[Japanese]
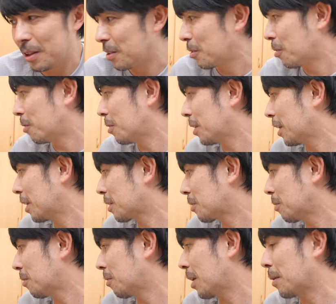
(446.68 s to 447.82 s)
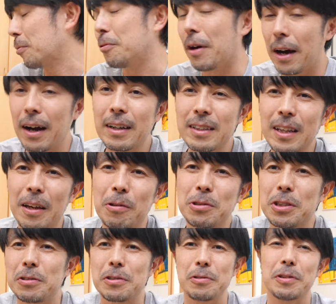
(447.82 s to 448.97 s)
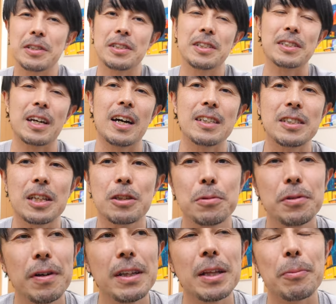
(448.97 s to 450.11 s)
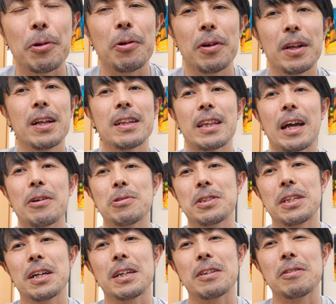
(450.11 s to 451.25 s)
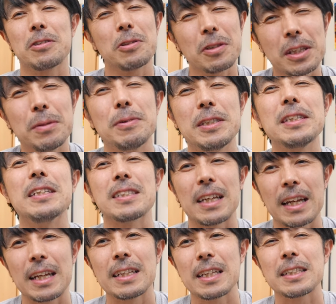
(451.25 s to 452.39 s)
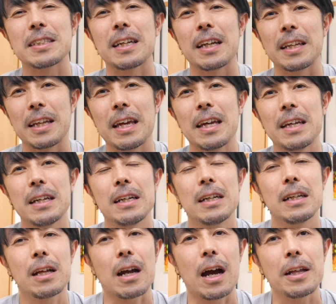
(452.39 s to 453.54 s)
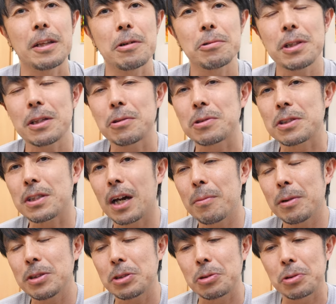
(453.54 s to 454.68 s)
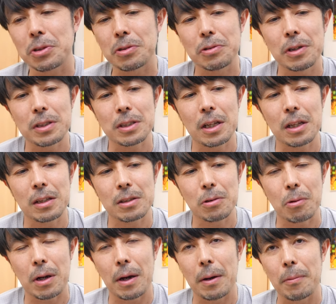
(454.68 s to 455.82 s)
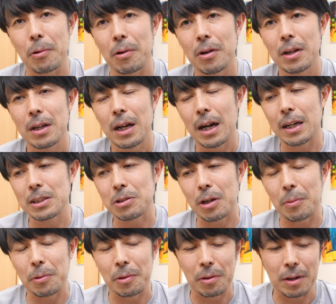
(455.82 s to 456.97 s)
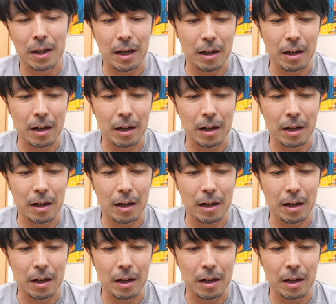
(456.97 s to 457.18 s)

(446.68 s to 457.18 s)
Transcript: の、M1 対応してくれて嬉しいですが、ZV-1 でも対応してなかったのでちょっと厳しいですかね、さすがにね。なんかアナログだと使えますよっていう噂とかも、話とかも